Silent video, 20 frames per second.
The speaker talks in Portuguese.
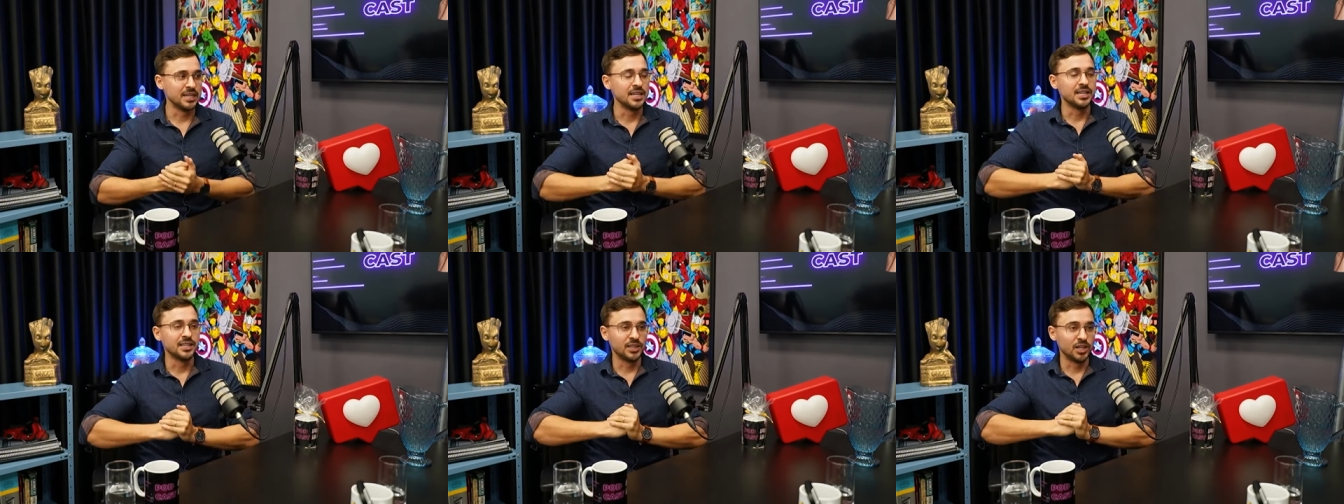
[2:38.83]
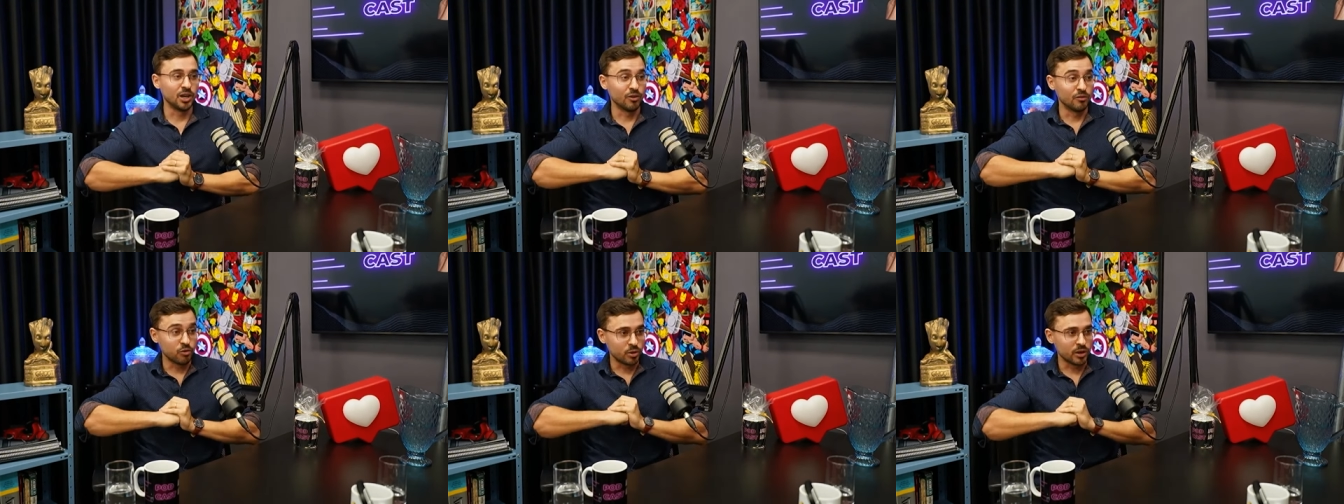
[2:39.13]

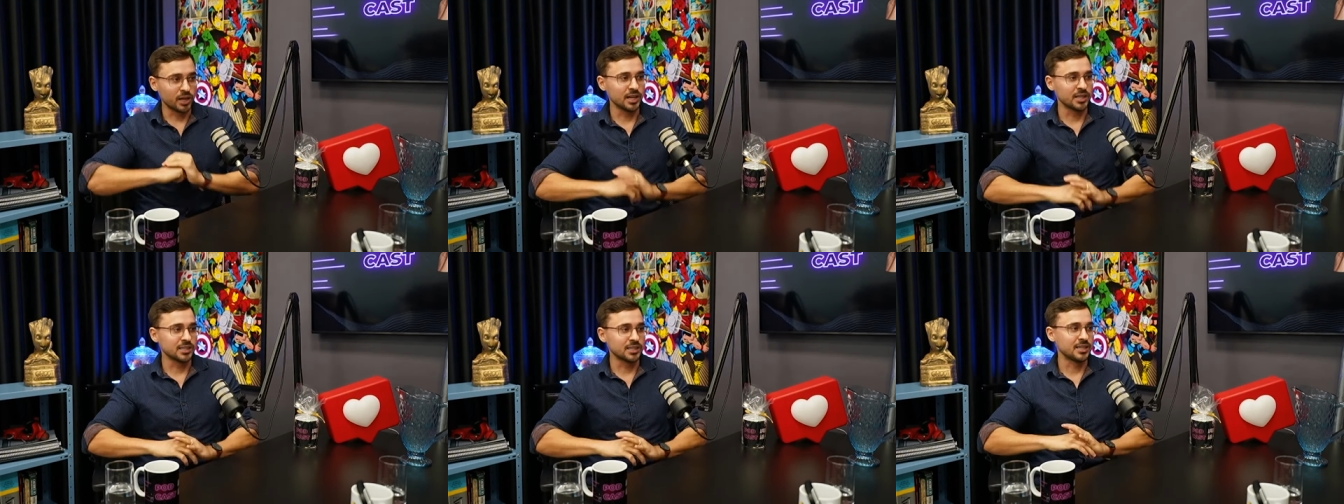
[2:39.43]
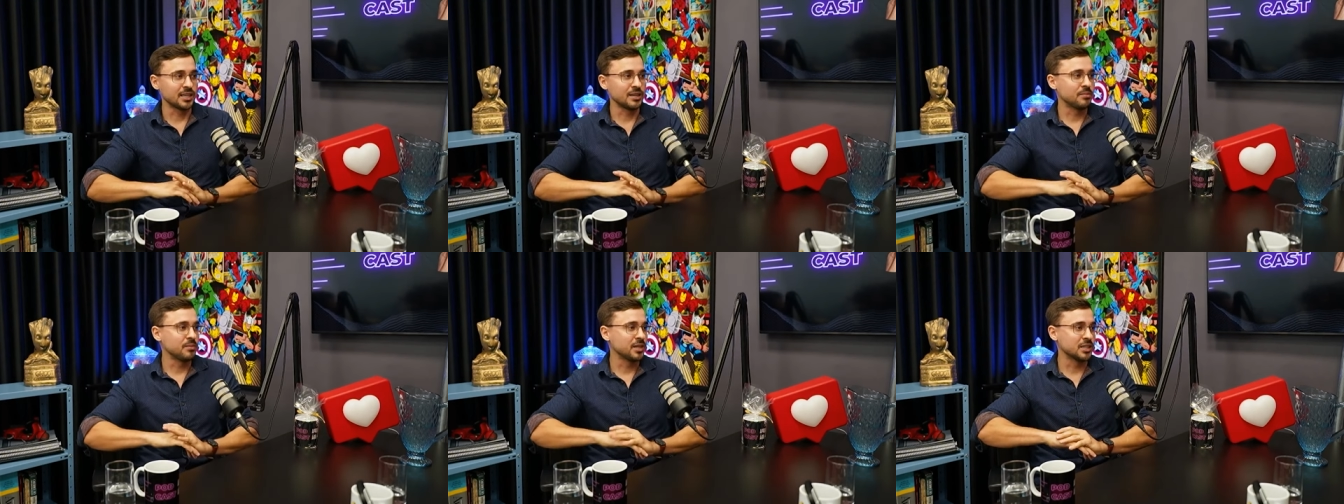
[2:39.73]
não, vou
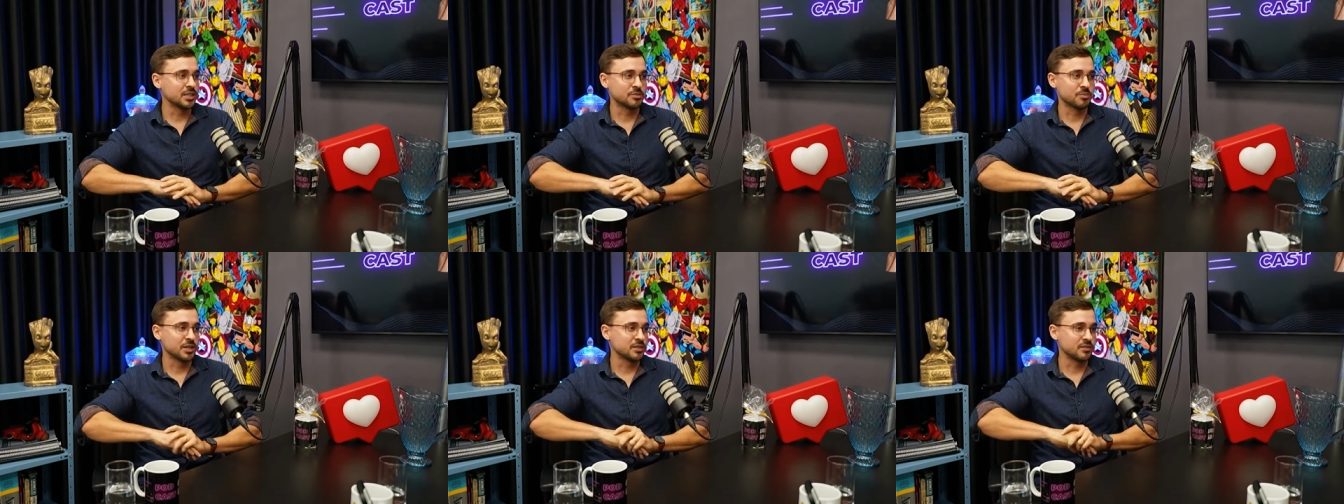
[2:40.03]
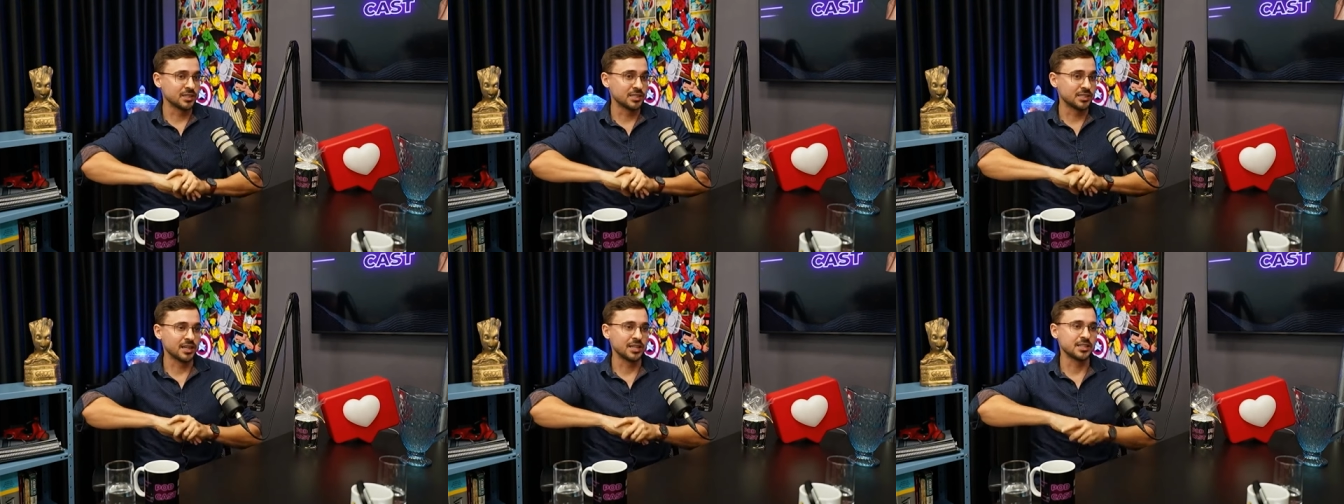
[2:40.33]
crescer mesmo, às
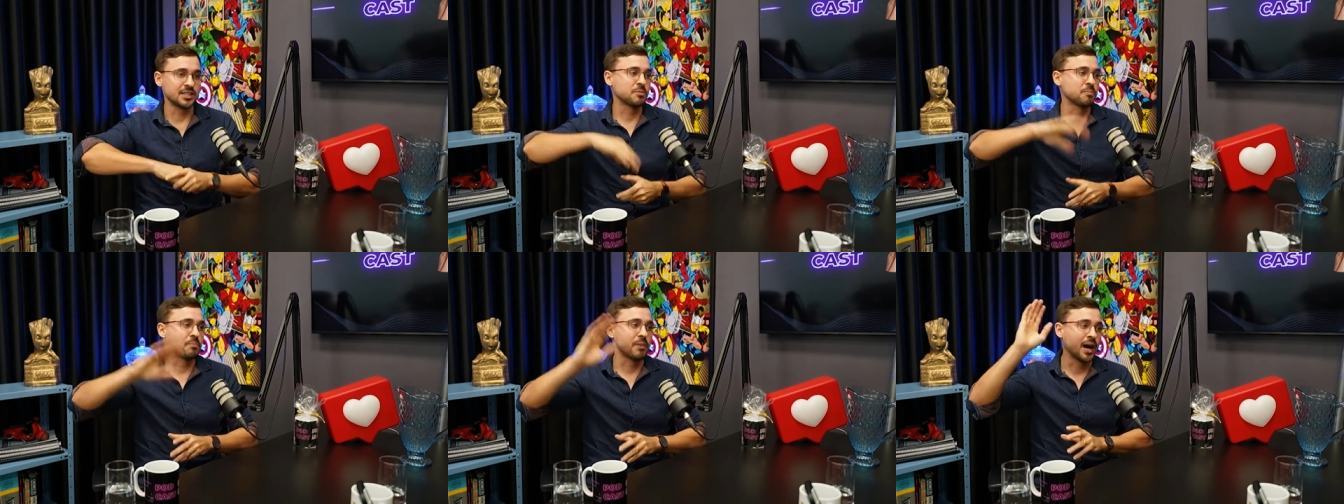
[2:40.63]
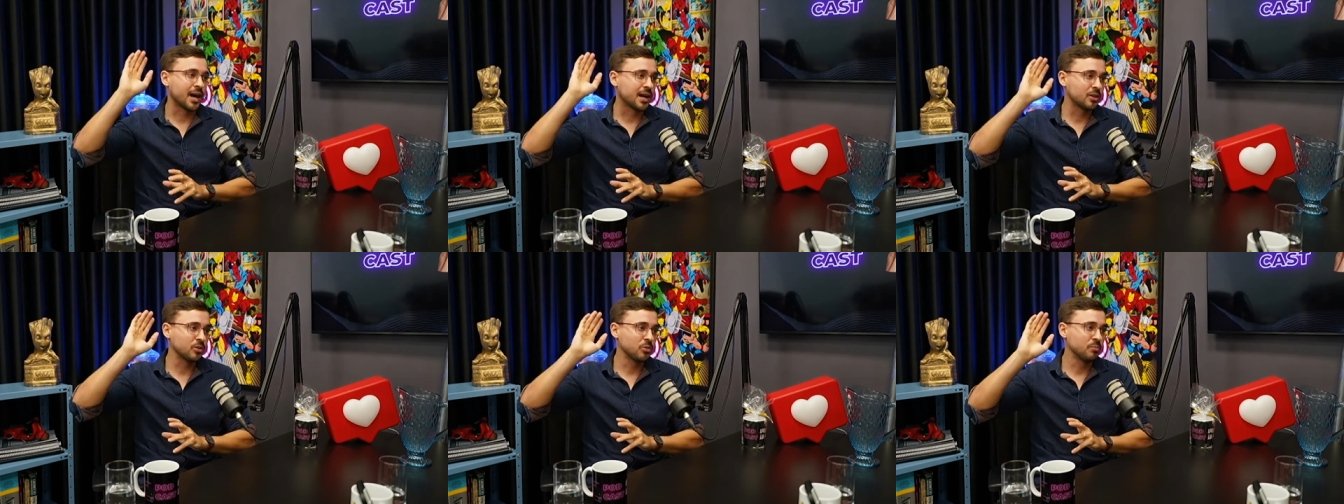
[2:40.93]
vezes ela
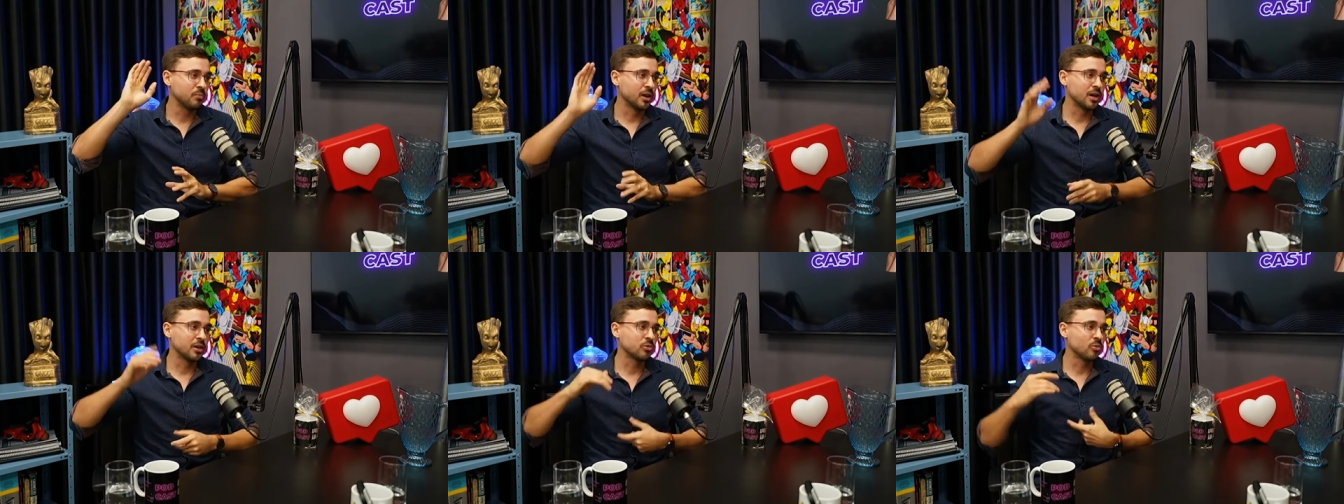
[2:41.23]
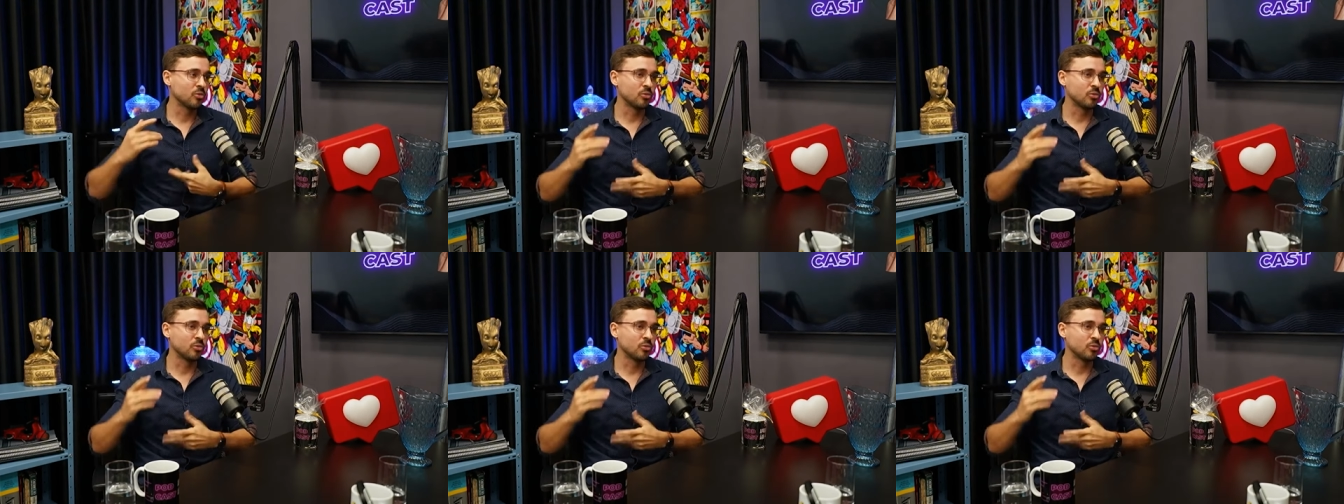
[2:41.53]
dispara no banco.